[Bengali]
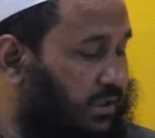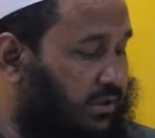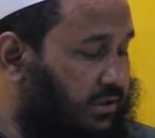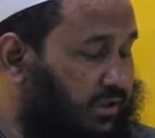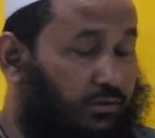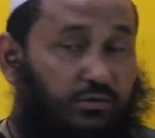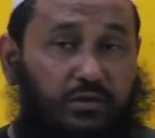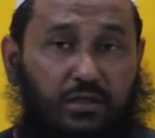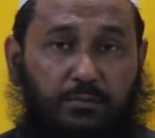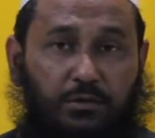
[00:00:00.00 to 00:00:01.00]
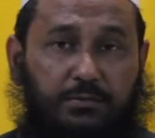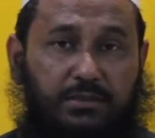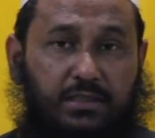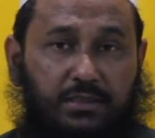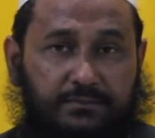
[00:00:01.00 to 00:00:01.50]
আচ্ছা নিউটনিয়ান
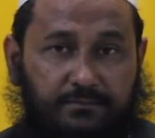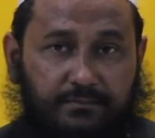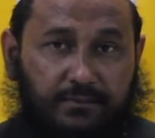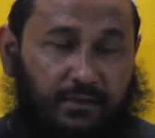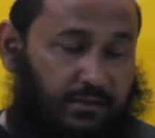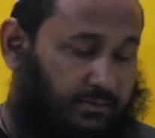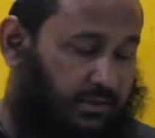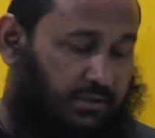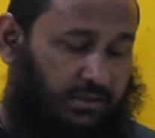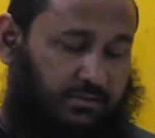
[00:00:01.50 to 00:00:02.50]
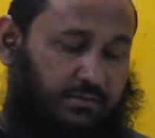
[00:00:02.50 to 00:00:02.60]
বলবিদ্যায় আমাদের যে